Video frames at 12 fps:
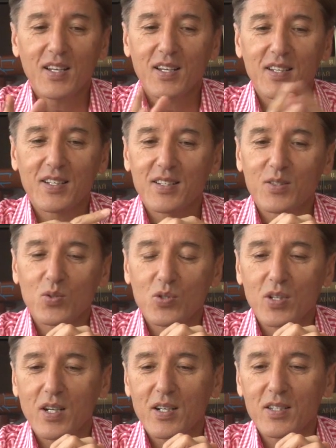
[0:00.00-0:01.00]
э,
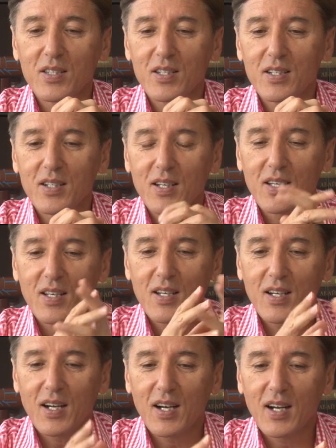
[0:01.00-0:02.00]
нужна книга
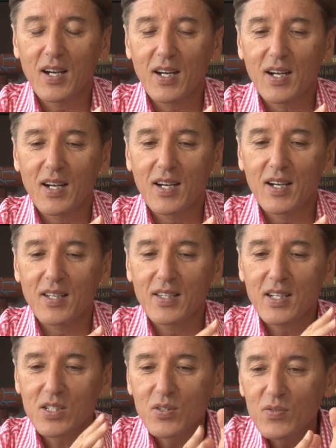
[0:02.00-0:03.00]
о
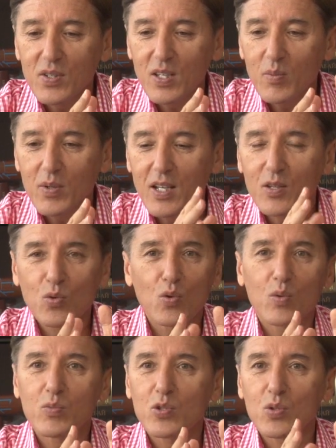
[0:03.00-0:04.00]
нашем времени, о
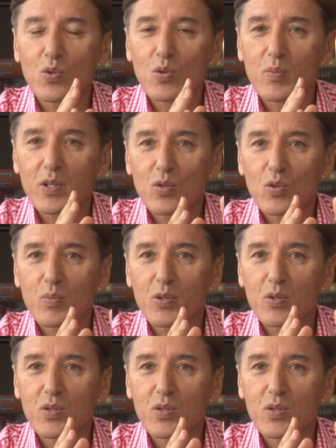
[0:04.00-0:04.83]
том, что мы, кто мы.